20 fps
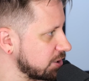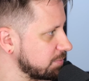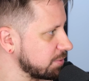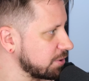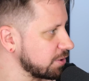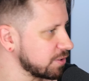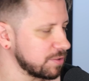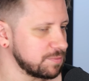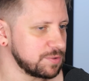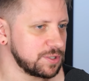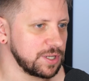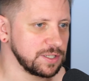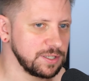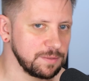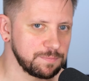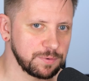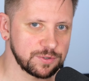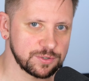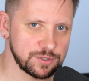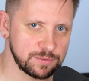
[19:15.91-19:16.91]
żeby to zrobić, a
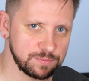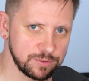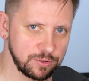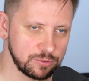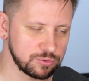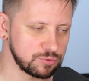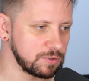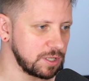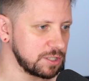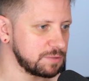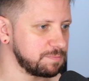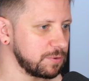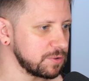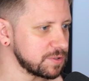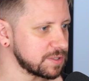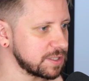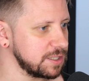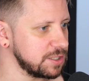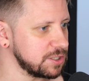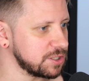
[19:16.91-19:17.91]
nie po to, żeby oszukać
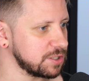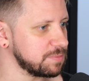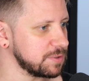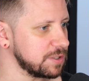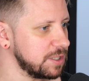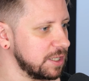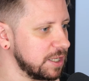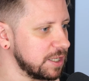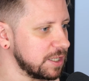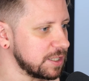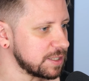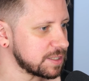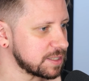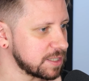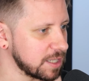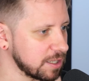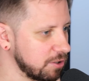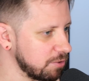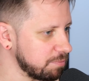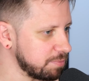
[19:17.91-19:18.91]
Polskę i żeby z
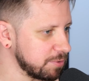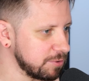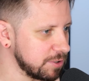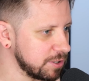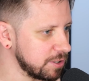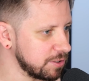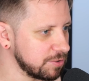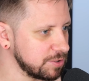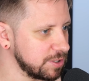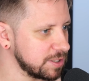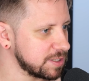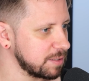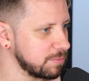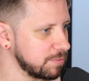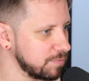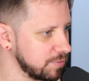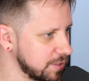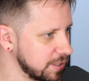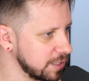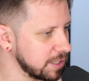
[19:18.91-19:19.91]
tego były no,
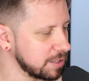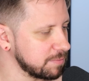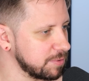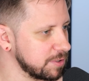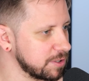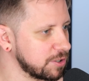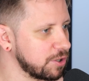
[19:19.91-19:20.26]
niesamowite jakby